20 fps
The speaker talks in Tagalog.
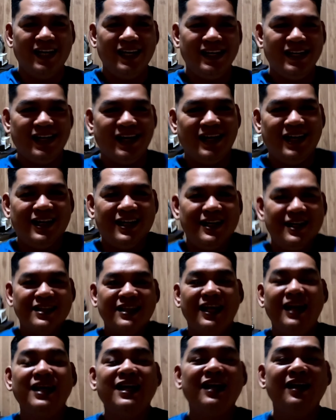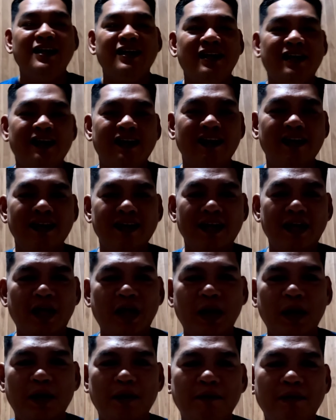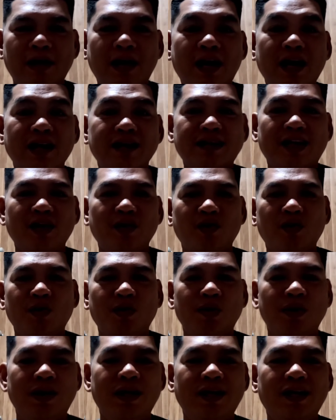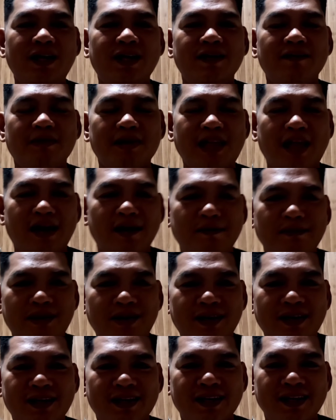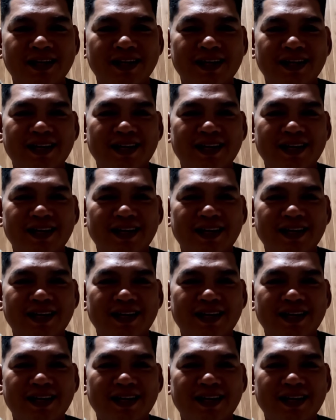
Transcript: Na talagang magaganda yung huli. Madami.